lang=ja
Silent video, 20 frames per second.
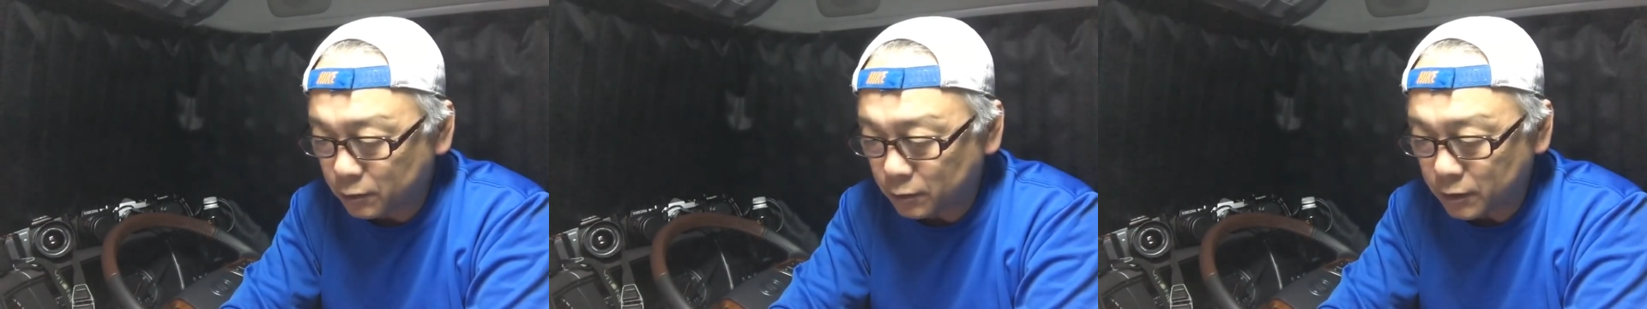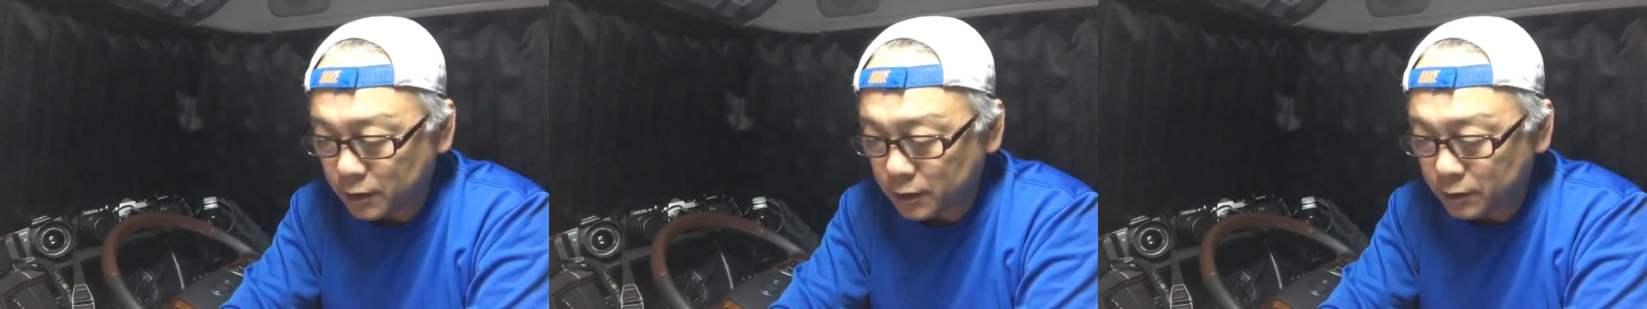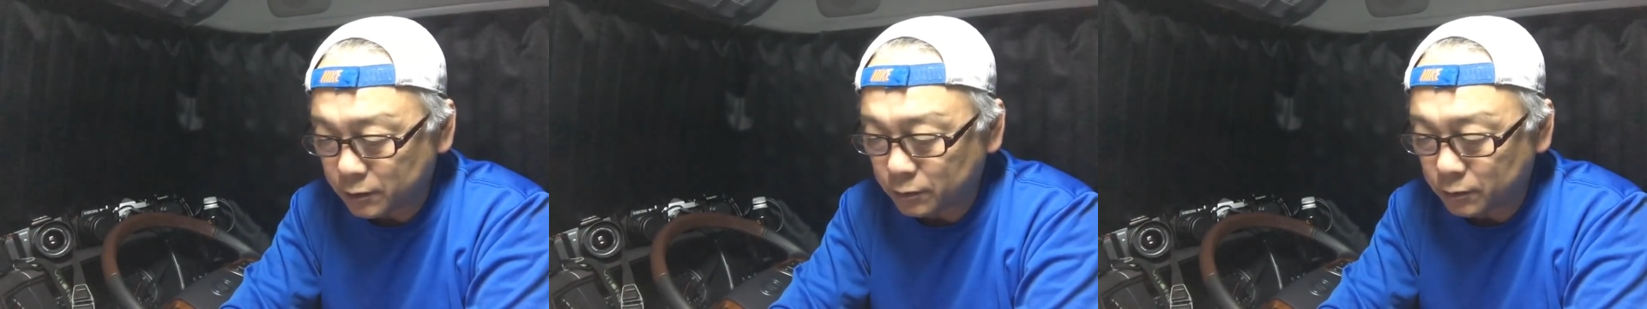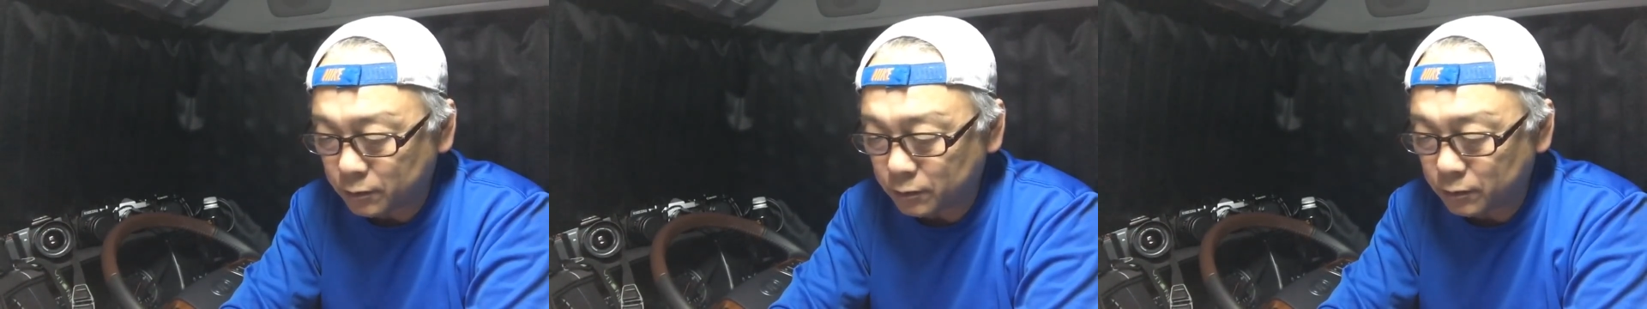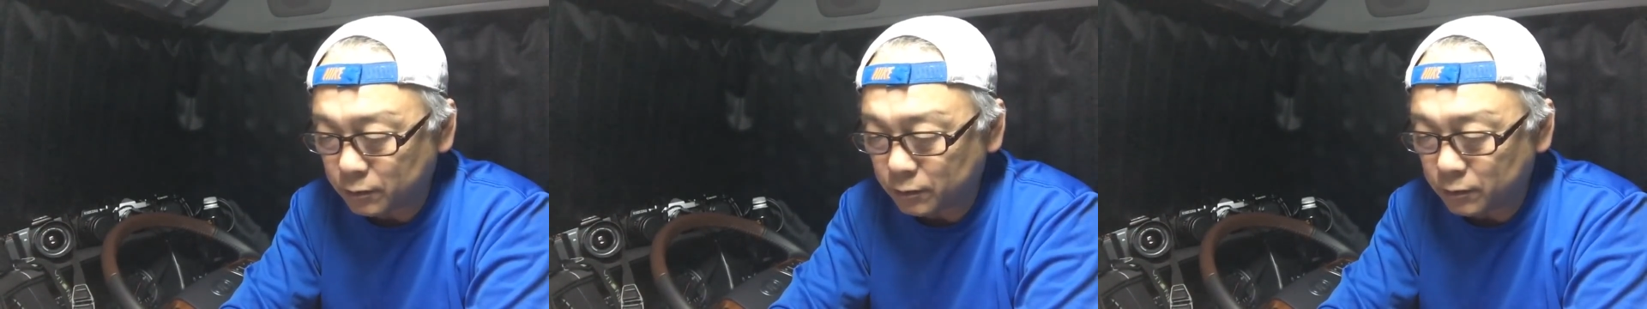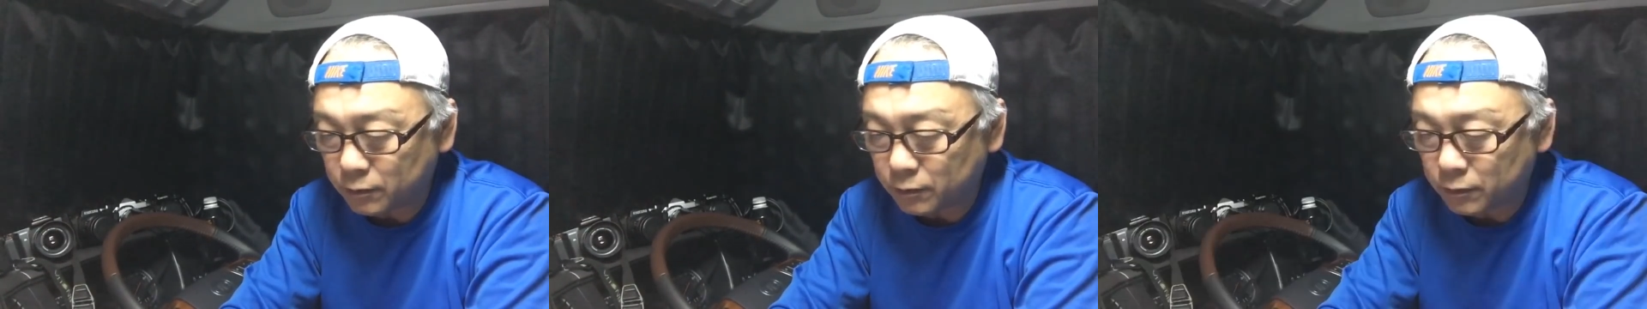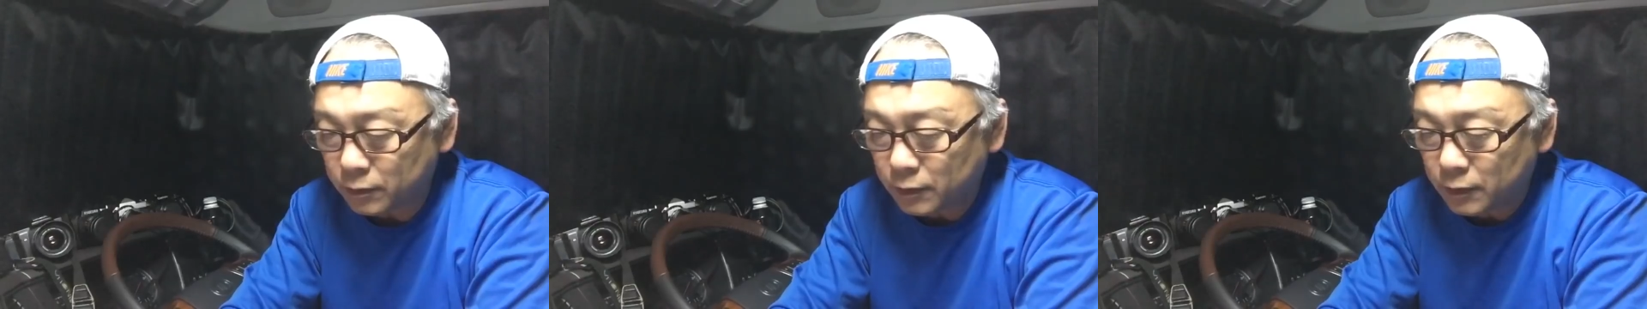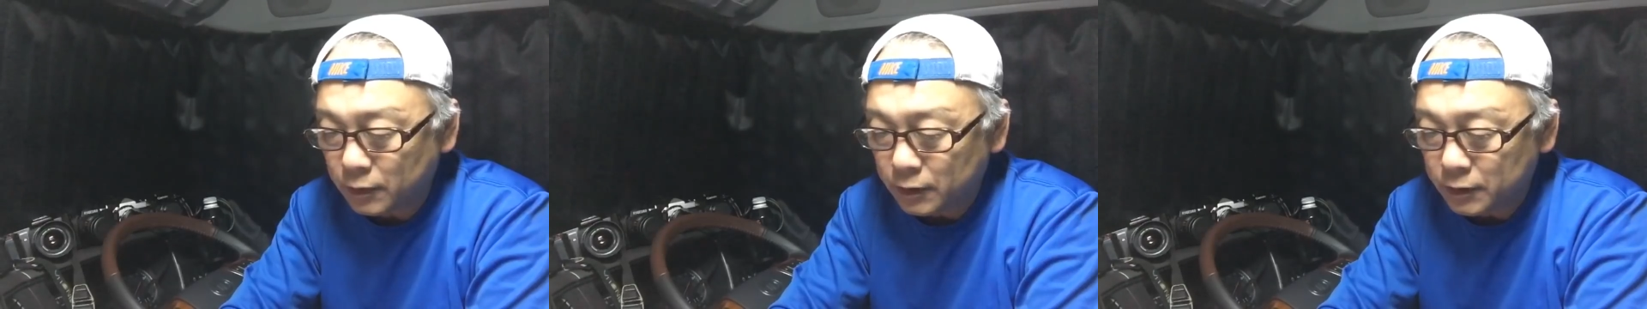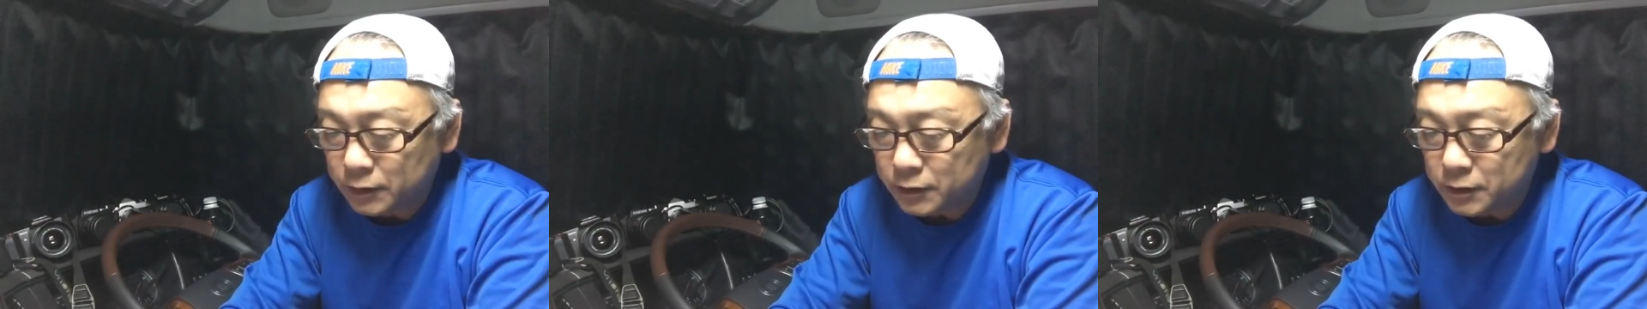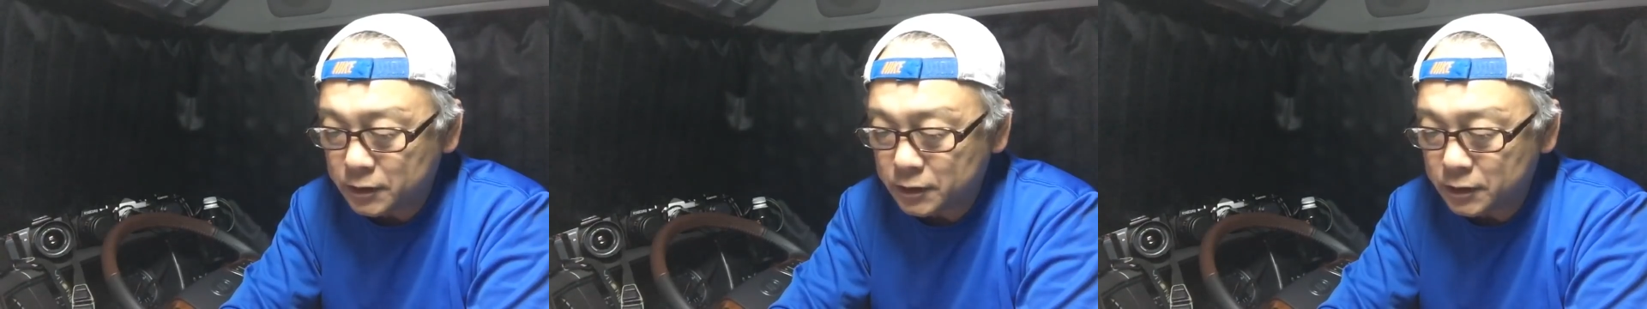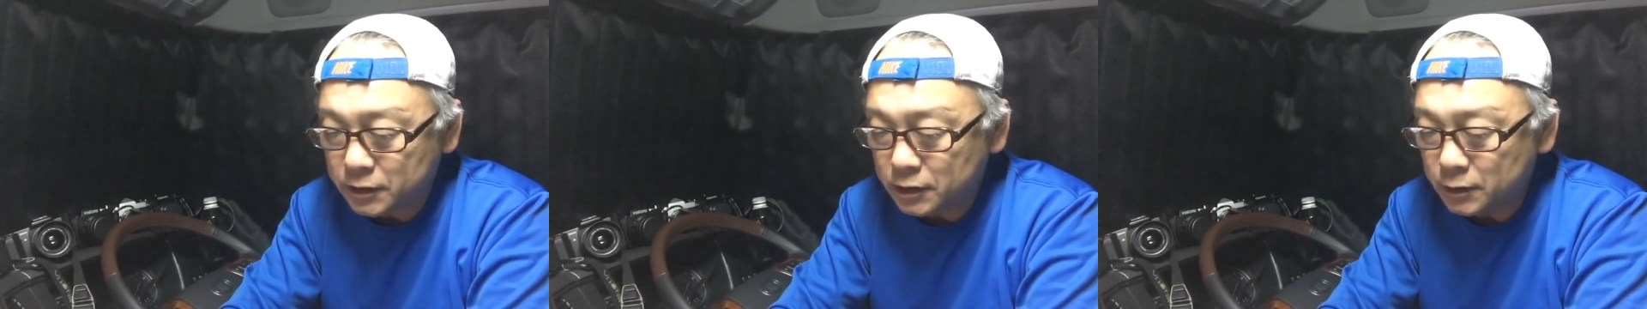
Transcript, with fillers: これあのー、